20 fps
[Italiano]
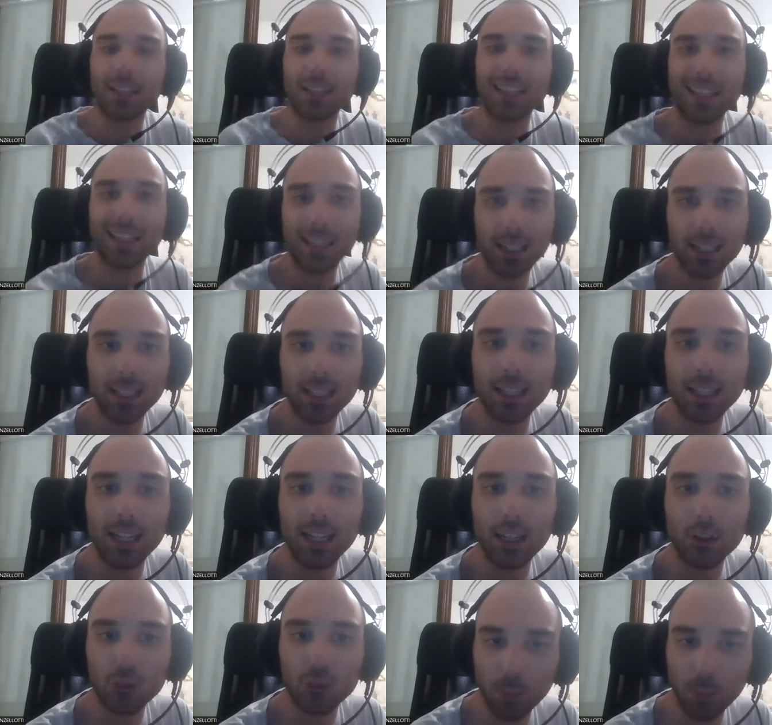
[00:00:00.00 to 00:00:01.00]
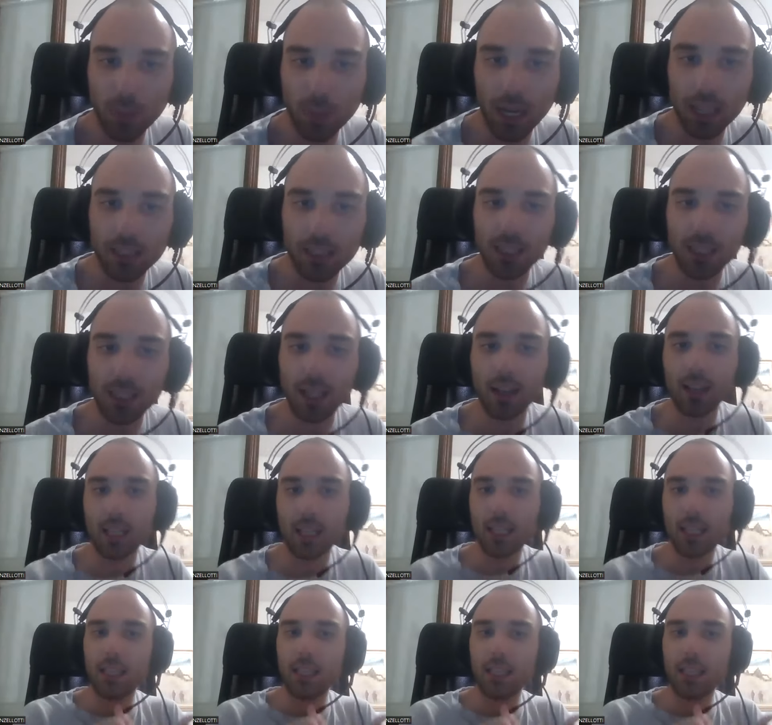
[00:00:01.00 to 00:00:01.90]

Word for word: nella critica della ragion pratica